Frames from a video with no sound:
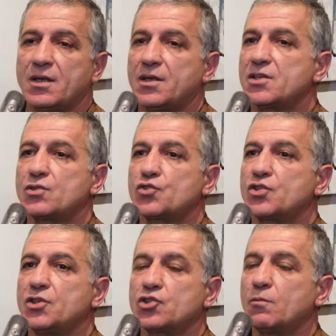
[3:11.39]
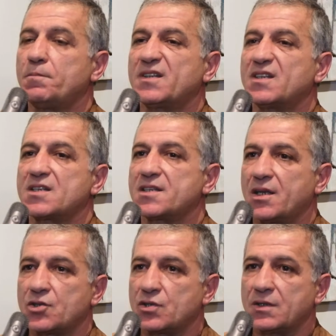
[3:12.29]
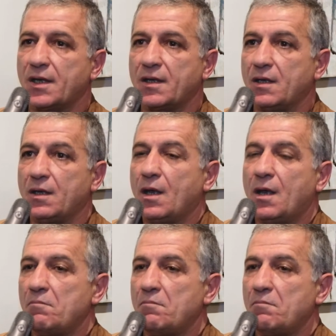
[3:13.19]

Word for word: Есть очень еще потрясающие такие,